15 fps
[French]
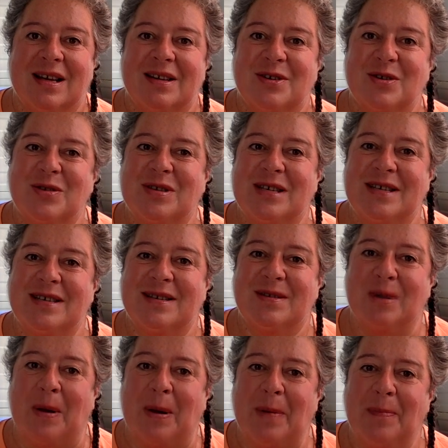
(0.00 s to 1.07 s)
Je dis
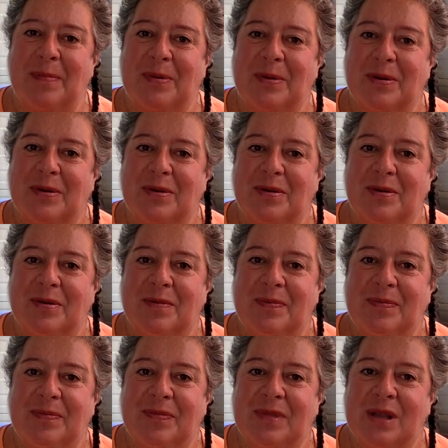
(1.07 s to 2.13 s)
stop,
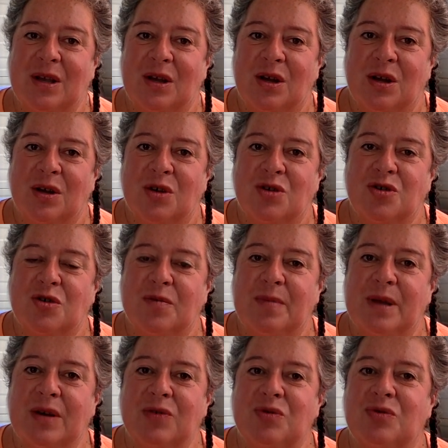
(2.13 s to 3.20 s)
je
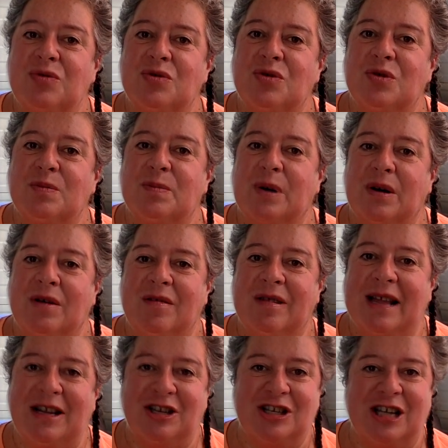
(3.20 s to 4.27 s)
mets en suspens
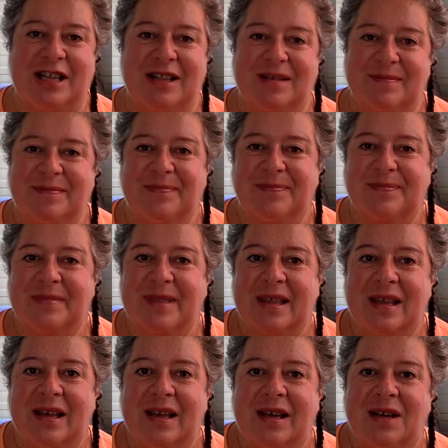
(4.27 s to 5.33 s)
la chaîne.
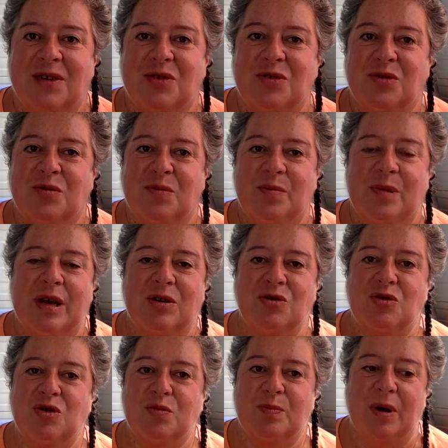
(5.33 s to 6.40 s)
Je mets en
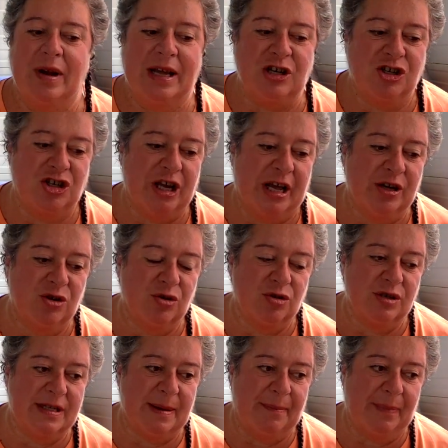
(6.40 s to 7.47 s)
suspens la chaîne, je
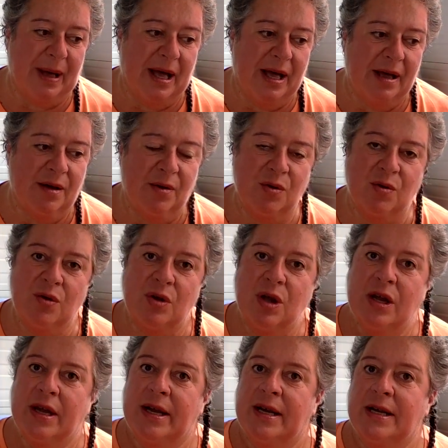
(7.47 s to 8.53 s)
ne sais pas
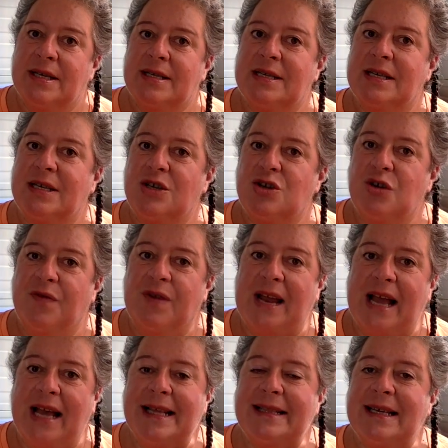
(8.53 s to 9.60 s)
si je vais
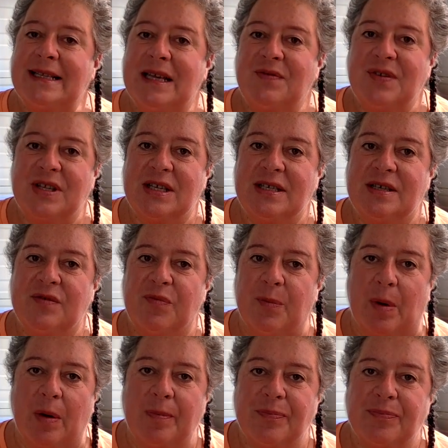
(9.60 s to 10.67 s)
l'arrêter
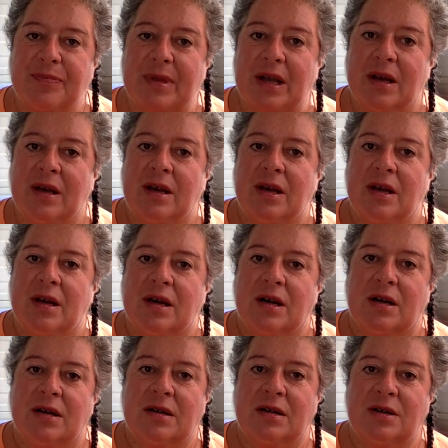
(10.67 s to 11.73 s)
définitivement.
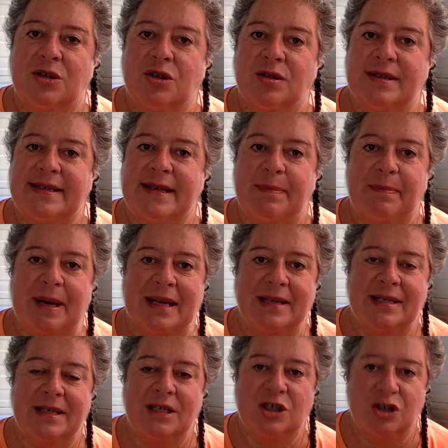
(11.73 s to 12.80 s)
Euh, je ne sais pas
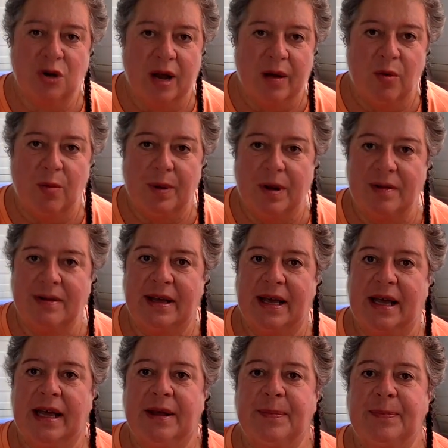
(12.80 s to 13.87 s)
si je la
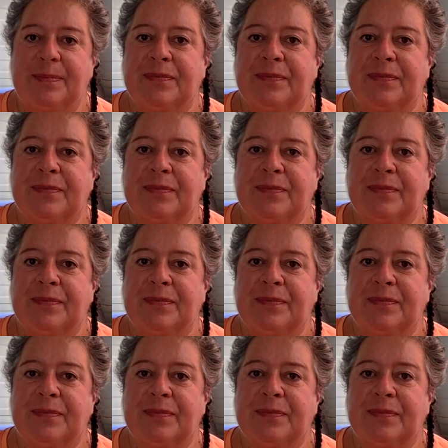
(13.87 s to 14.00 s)
reprendrai.